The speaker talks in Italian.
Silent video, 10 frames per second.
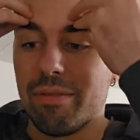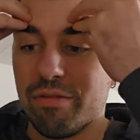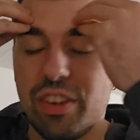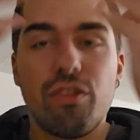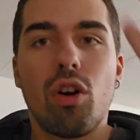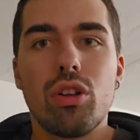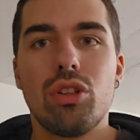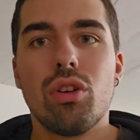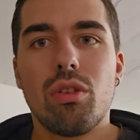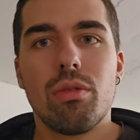vi
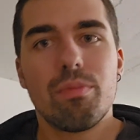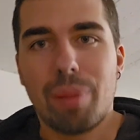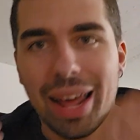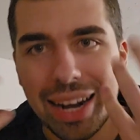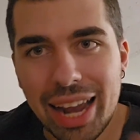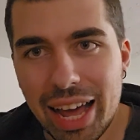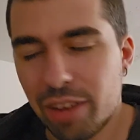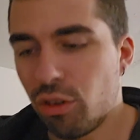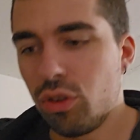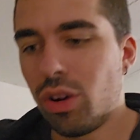voglio parlare,
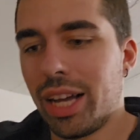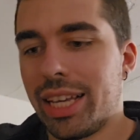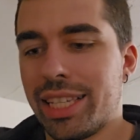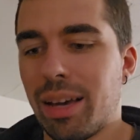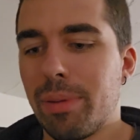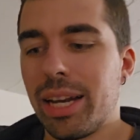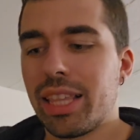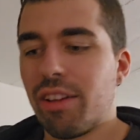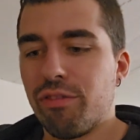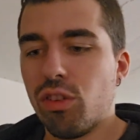voglio anche sapere
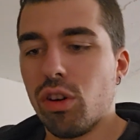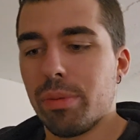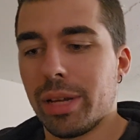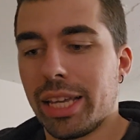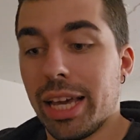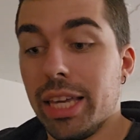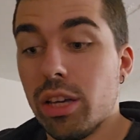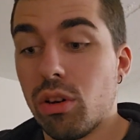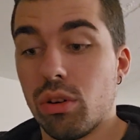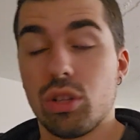da voi perché
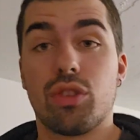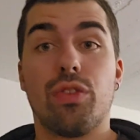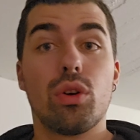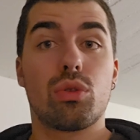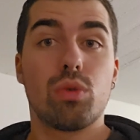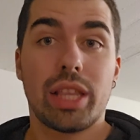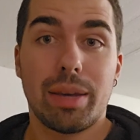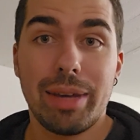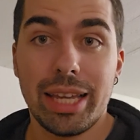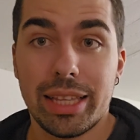io
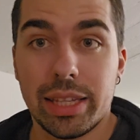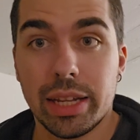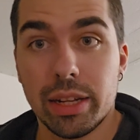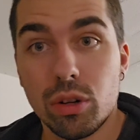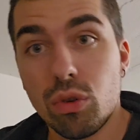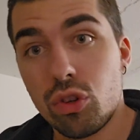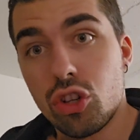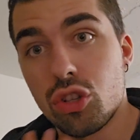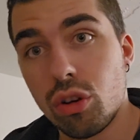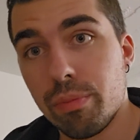sfortunatamente non ci
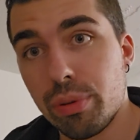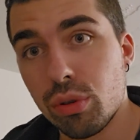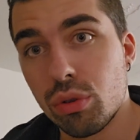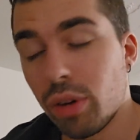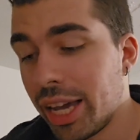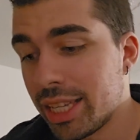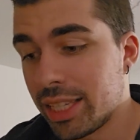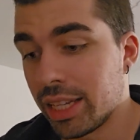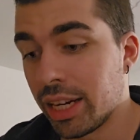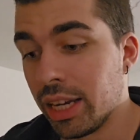sono potuto
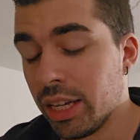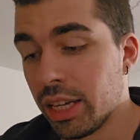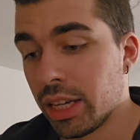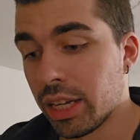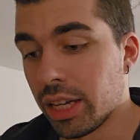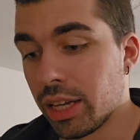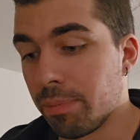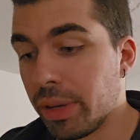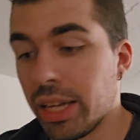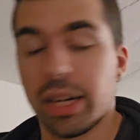essere eh,
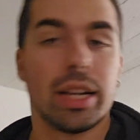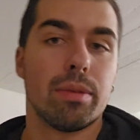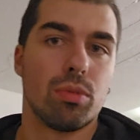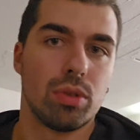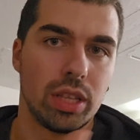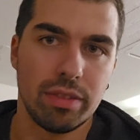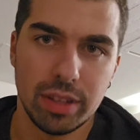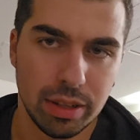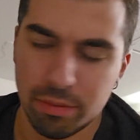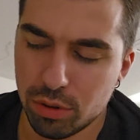per
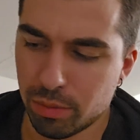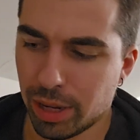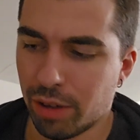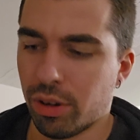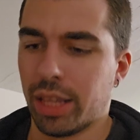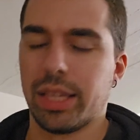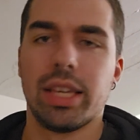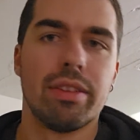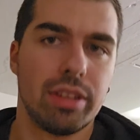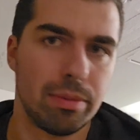motivi insomma,
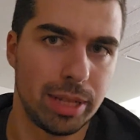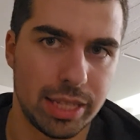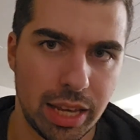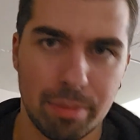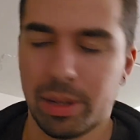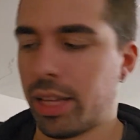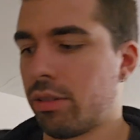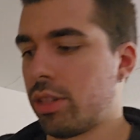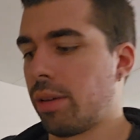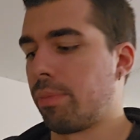lavorativi, come sempre, tanto
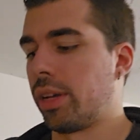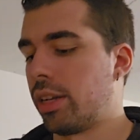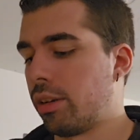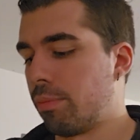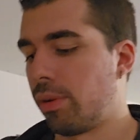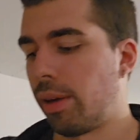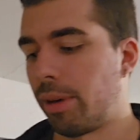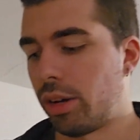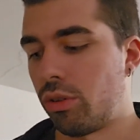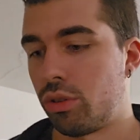è sempre il problema
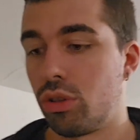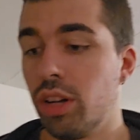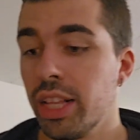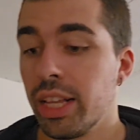grosso.